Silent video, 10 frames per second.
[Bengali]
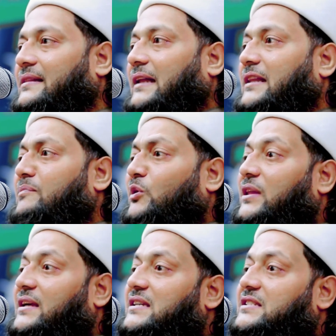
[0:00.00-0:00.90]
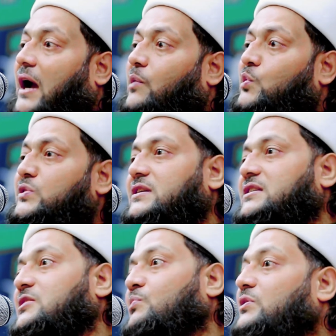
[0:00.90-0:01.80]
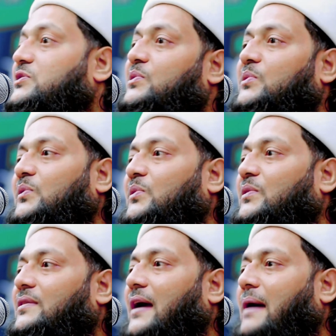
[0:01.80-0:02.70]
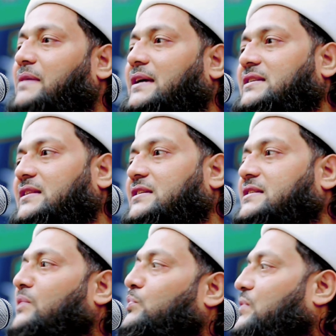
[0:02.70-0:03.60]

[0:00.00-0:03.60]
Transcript: তাদের মধ্যে কি জাগরণ সৃষ্টি করেছিল আমি একটি দৃষ্টান্ত